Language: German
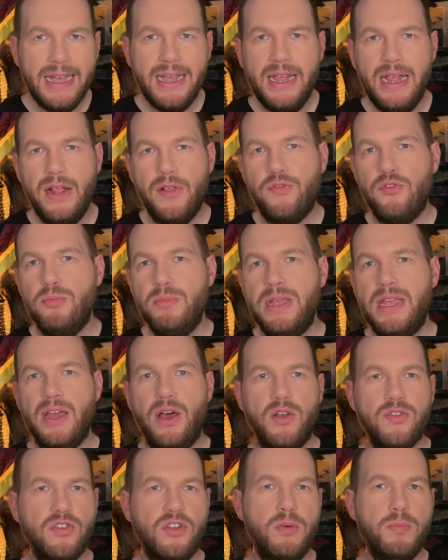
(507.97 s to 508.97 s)
ist für mich
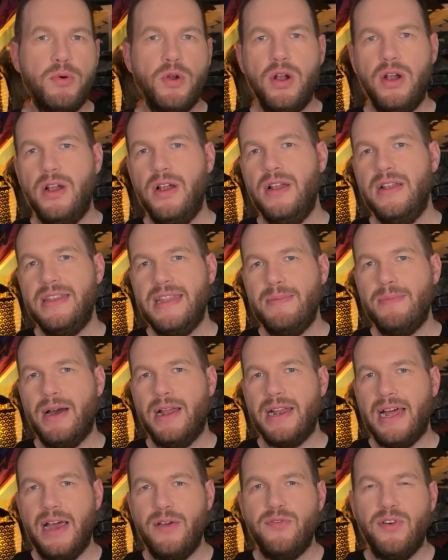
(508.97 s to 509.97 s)
auch so eine Bulle, die
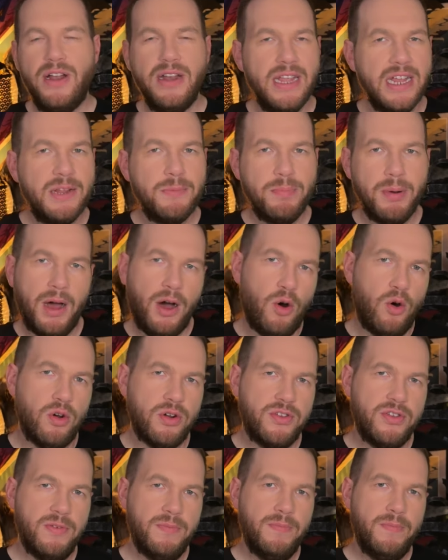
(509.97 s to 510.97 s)
man einfach nicht
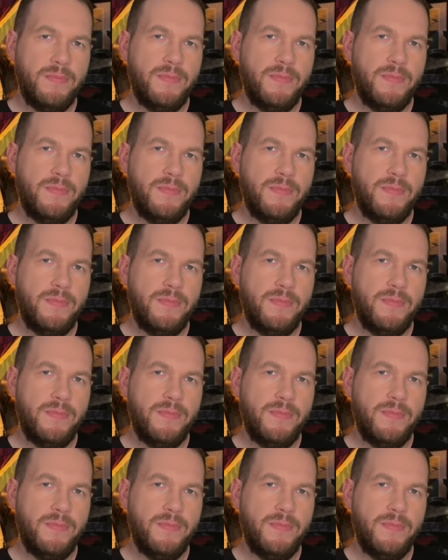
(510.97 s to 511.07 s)
braucht.